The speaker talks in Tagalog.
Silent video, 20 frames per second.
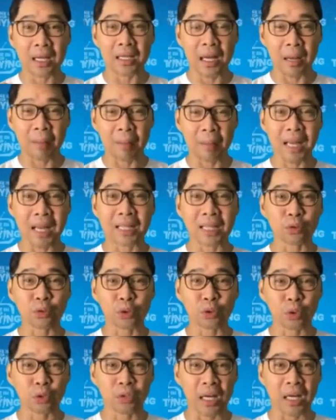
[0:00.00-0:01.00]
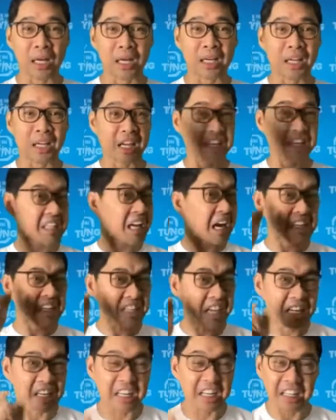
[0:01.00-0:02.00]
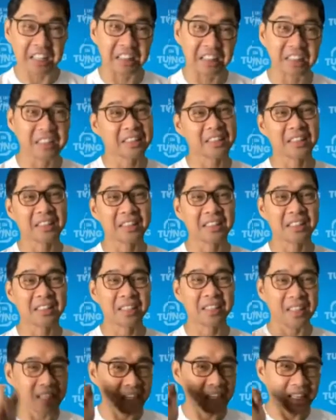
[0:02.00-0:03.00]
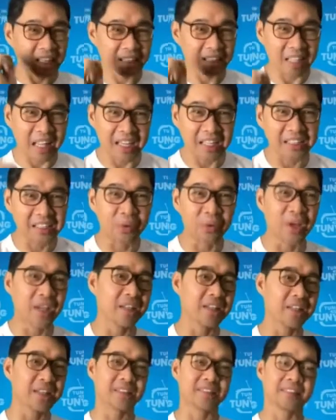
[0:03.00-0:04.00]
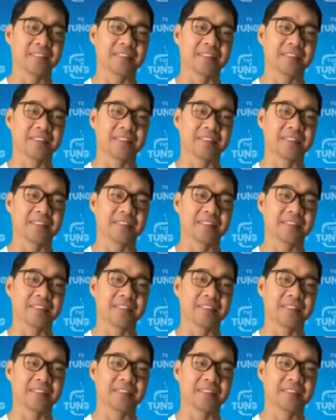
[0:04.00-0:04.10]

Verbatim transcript: Ang palatuntunang isang saglit. Take it away.